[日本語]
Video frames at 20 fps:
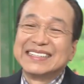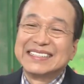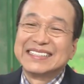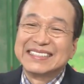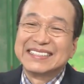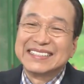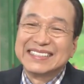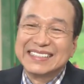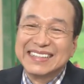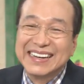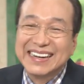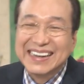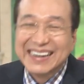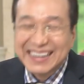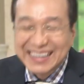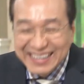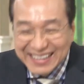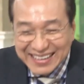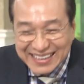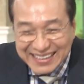あふんちゃんだ
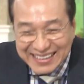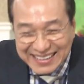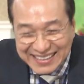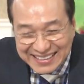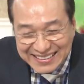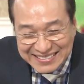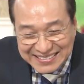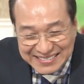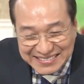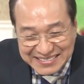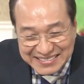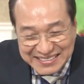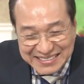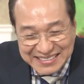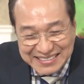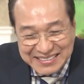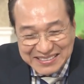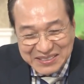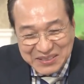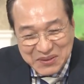なと
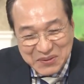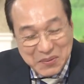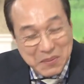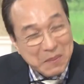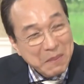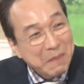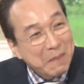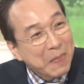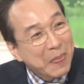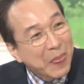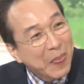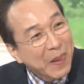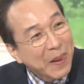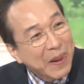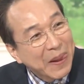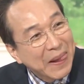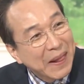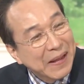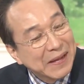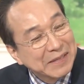でもふんちゃんは本
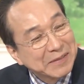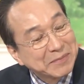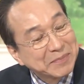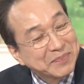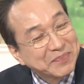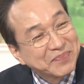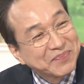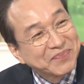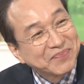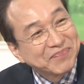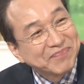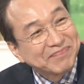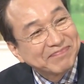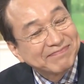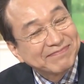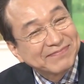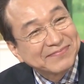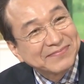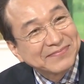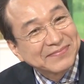当にあのなんて
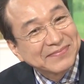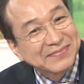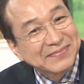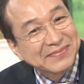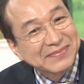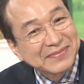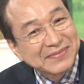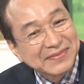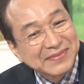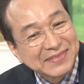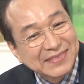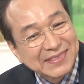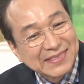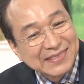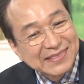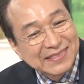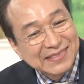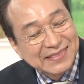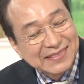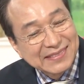言うんですかね
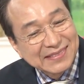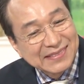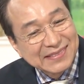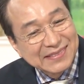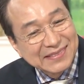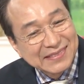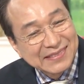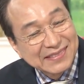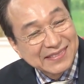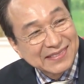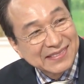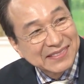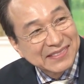さっきのお写